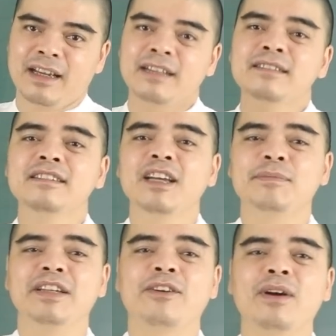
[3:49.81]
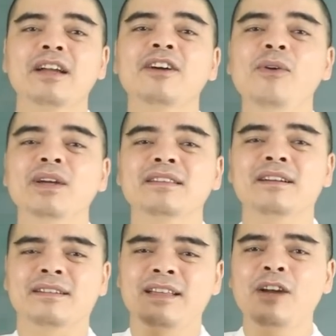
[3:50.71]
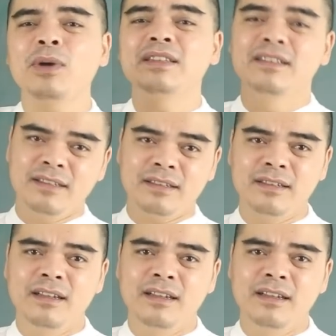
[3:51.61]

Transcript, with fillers: Cái sự nghiệp thì có cái cơ hội được thăng quan tiến chức,